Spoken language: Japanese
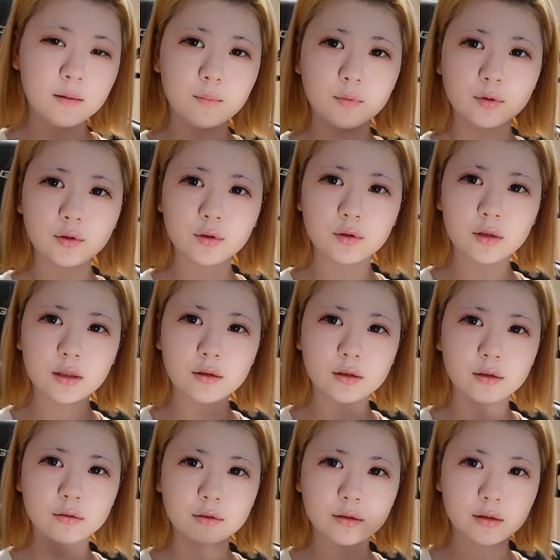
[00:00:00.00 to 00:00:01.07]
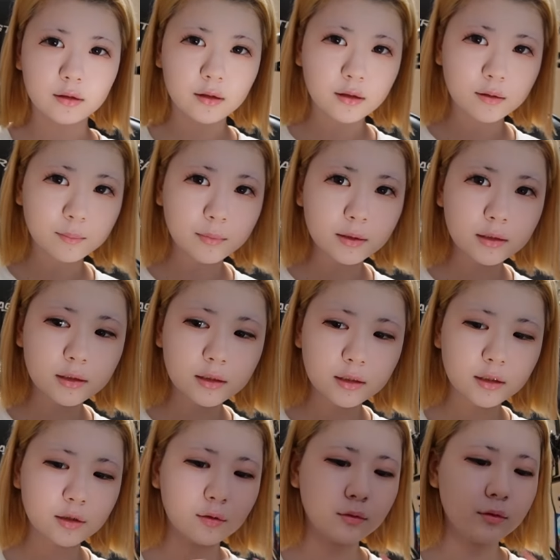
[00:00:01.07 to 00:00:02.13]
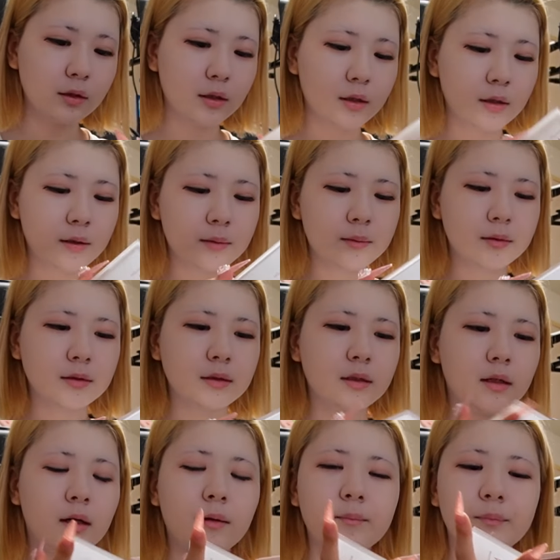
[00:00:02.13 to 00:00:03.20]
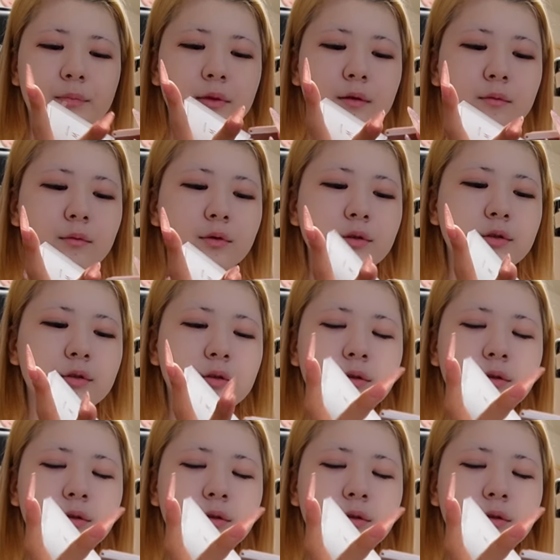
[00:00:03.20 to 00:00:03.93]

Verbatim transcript: もう外出る気がしてたえめっちゃ白そしたらボンジョ